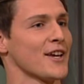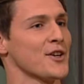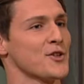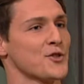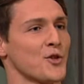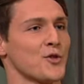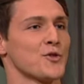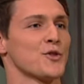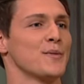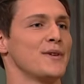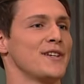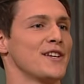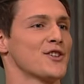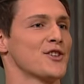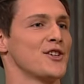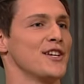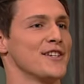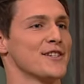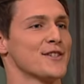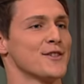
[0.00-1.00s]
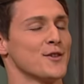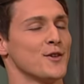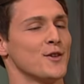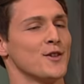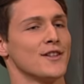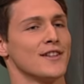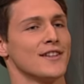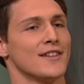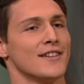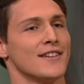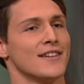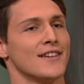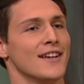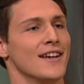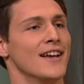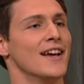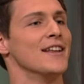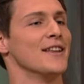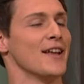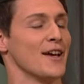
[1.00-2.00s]
Richtung zumindest ja, ja. schießen. Und
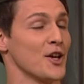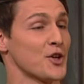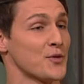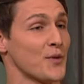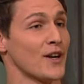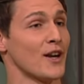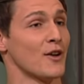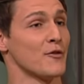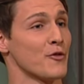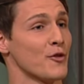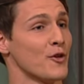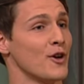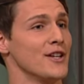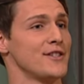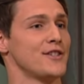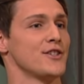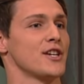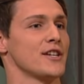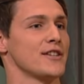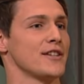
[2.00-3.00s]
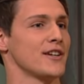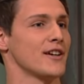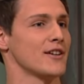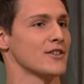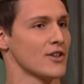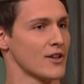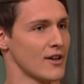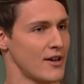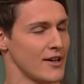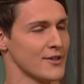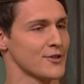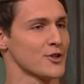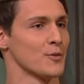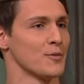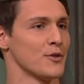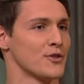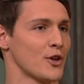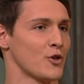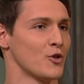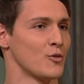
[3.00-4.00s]
naja, ich war dann froh, als die Jessica Castro
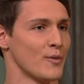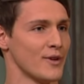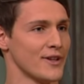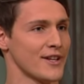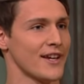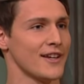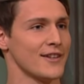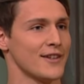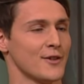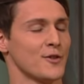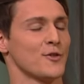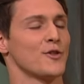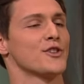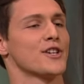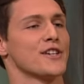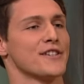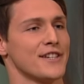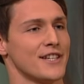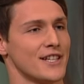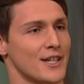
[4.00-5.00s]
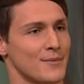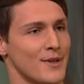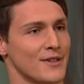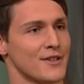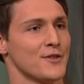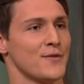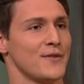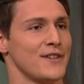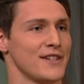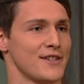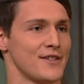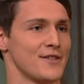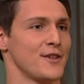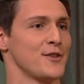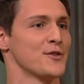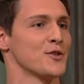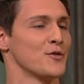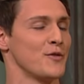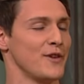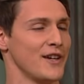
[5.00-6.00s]
sich dann umgedreht hat und ich gesehen habe, dass es wenigstens
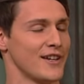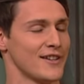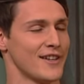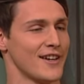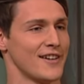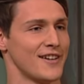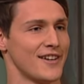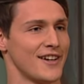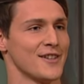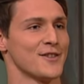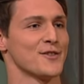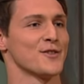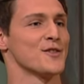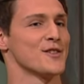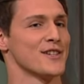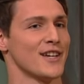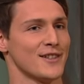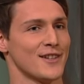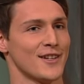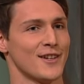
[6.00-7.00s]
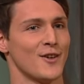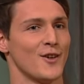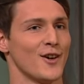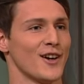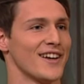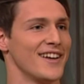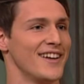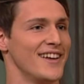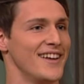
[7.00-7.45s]
nicht so weh getan hat. Und sie hat dann auch